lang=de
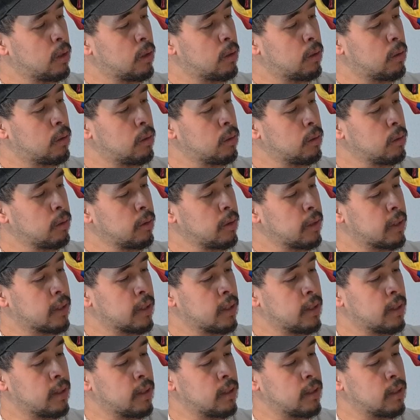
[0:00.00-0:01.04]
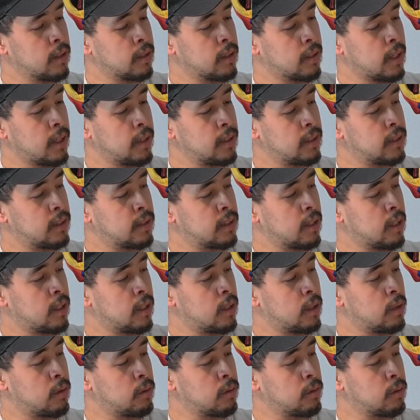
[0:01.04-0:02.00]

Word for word: Unruhige Geister